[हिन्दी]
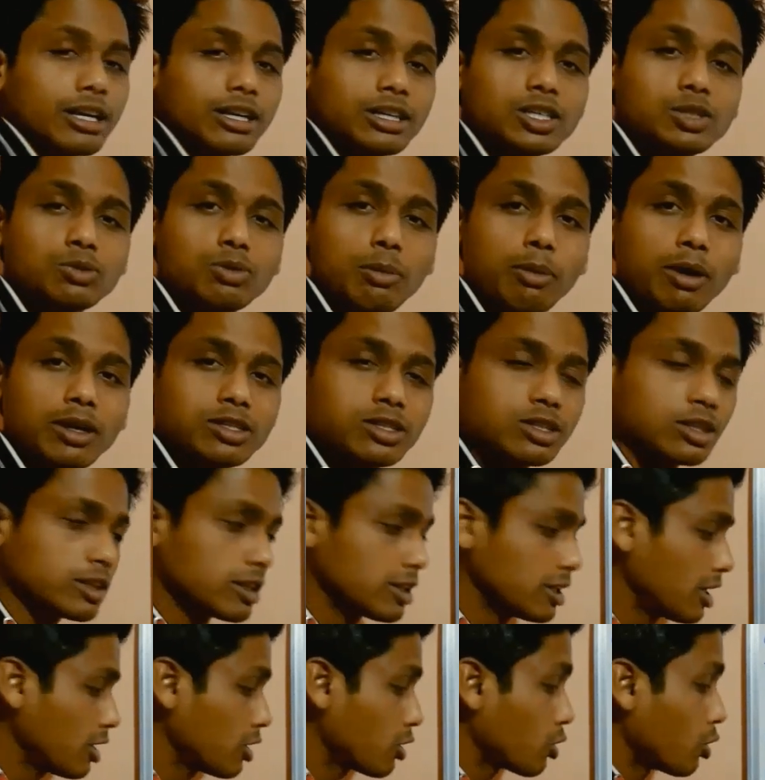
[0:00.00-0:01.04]
किस पे बात चल
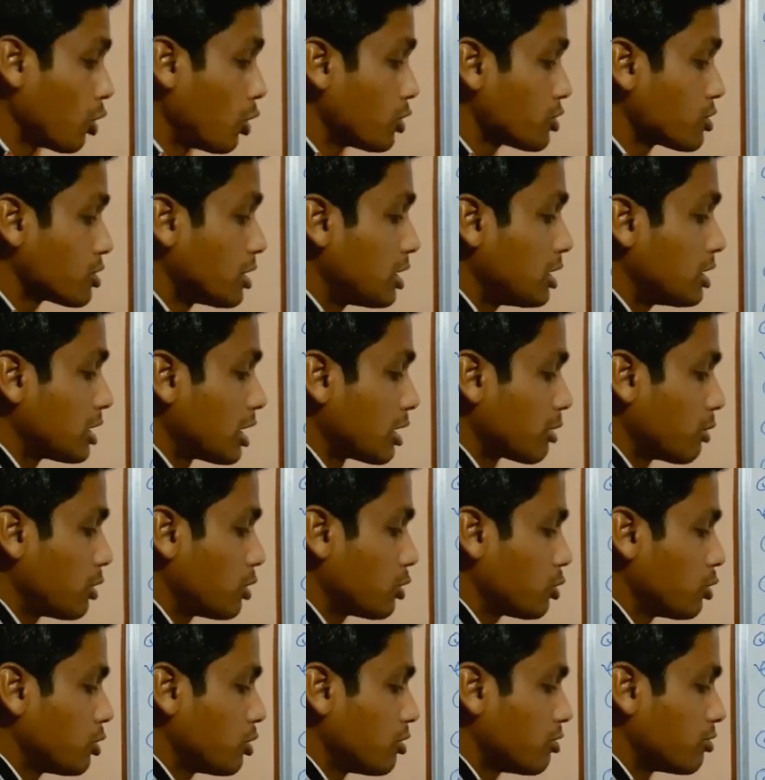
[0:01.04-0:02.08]
रही है क्लोज इंटरवल
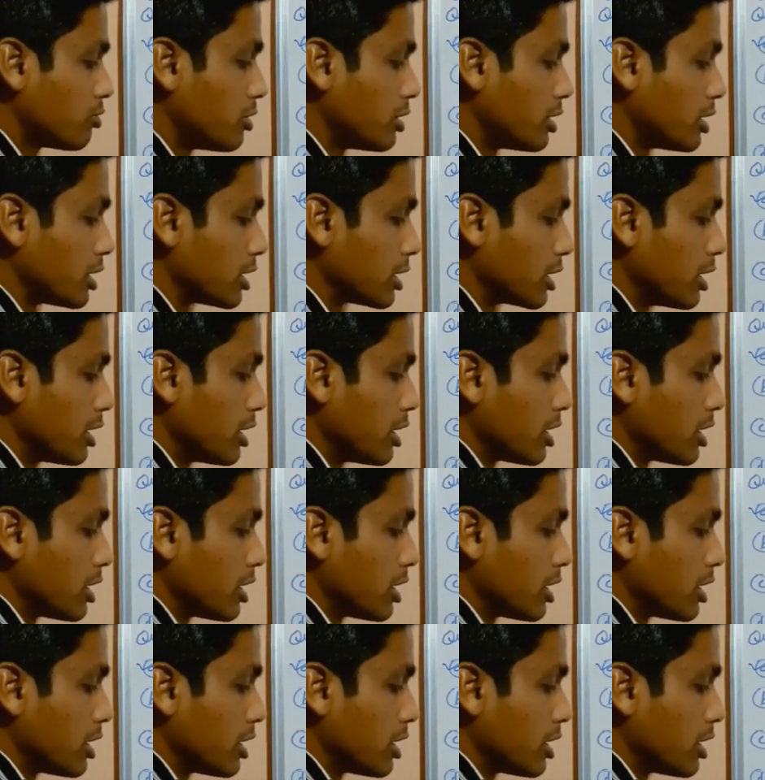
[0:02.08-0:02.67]
टू इन्फिनिटी